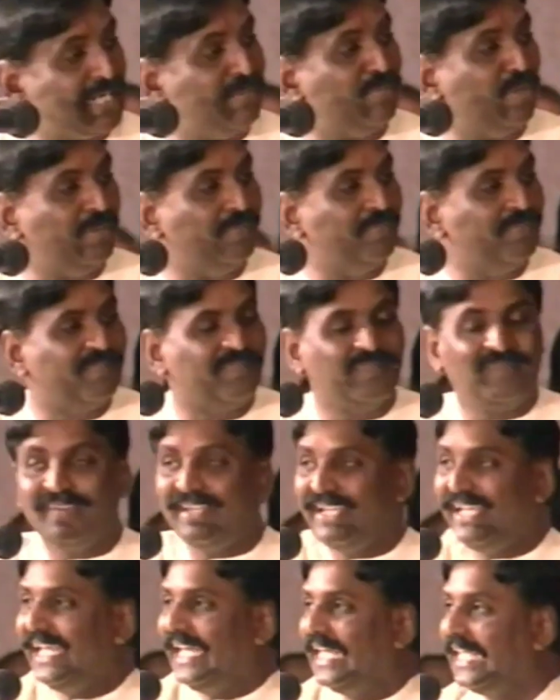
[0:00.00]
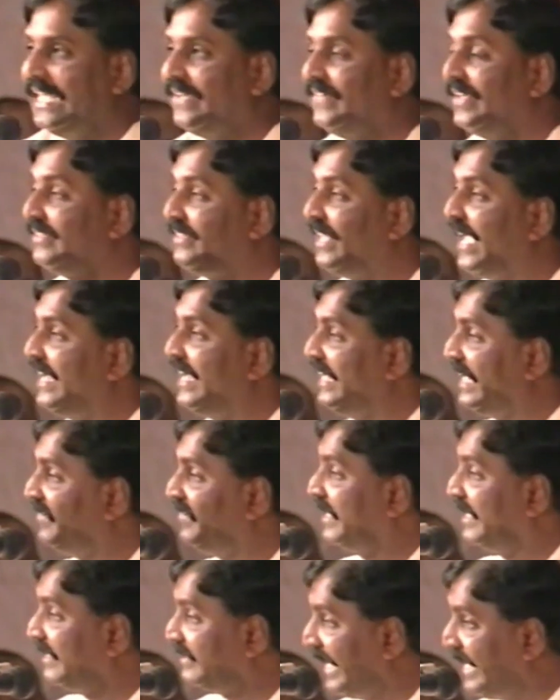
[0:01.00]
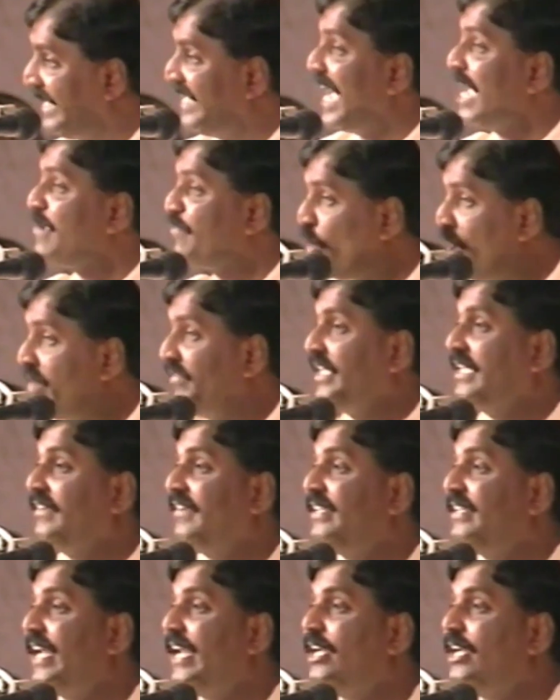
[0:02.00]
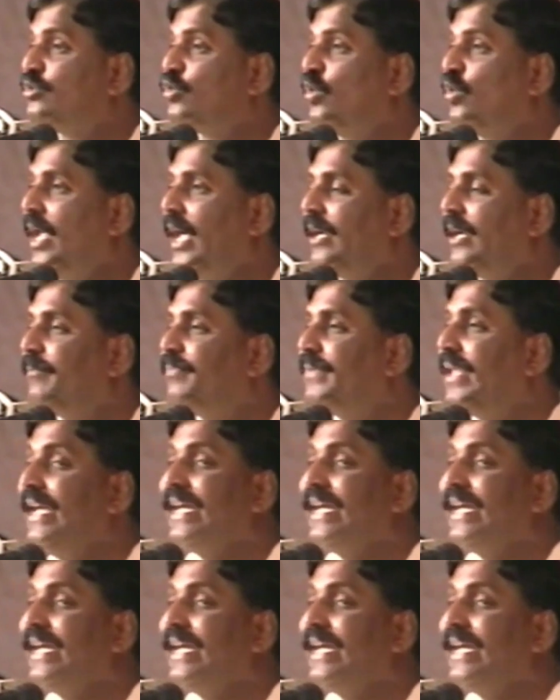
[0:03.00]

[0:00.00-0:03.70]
சிரமம் இவன் தேன் நிலவுக்கு தனியாய் போய்விட்டு வந்தான் என்று சொன்னான்